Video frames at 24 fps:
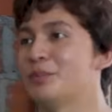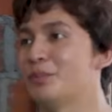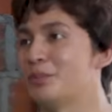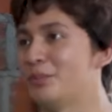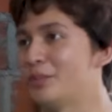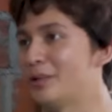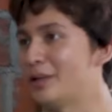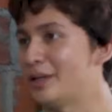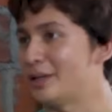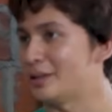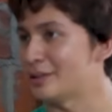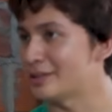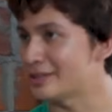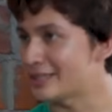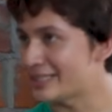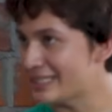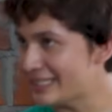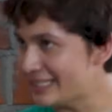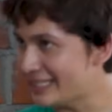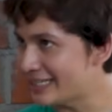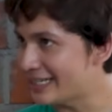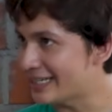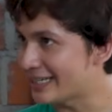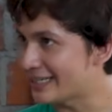Buenos
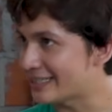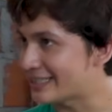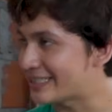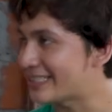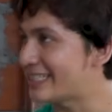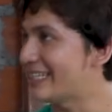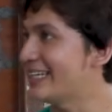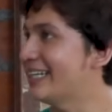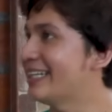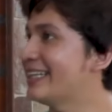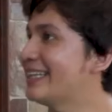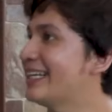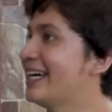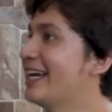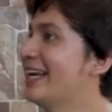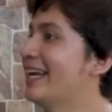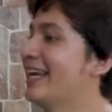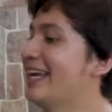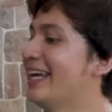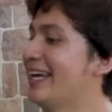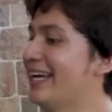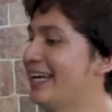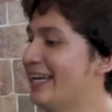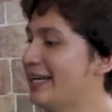días, ¿qué
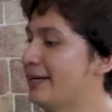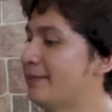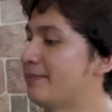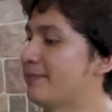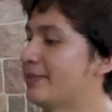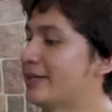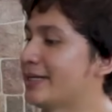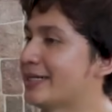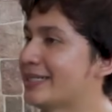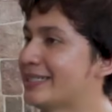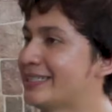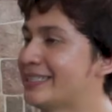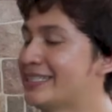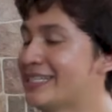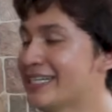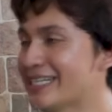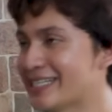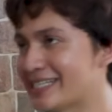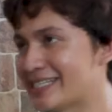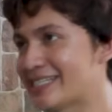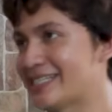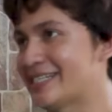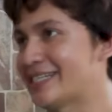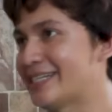tal Elmer,
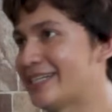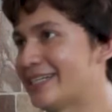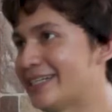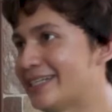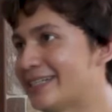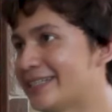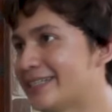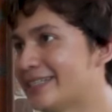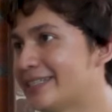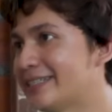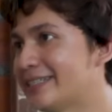Jessica?